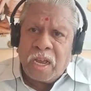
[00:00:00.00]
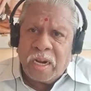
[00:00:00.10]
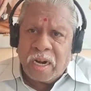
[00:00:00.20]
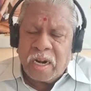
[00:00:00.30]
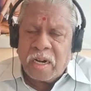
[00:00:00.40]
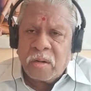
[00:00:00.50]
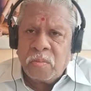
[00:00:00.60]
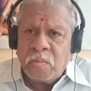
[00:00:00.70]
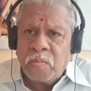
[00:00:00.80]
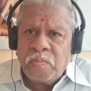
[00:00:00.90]
இருக்கட்டும்
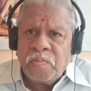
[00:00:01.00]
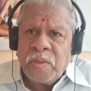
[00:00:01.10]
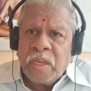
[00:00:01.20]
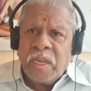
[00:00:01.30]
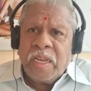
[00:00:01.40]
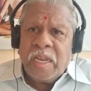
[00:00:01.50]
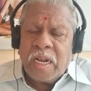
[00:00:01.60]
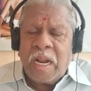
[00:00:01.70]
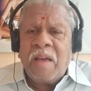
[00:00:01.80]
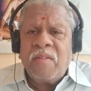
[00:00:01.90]
எல்லா
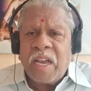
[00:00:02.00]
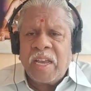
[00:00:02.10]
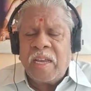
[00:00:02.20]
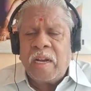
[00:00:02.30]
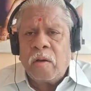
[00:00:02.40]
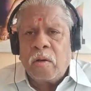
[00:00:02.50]
வகையிலும்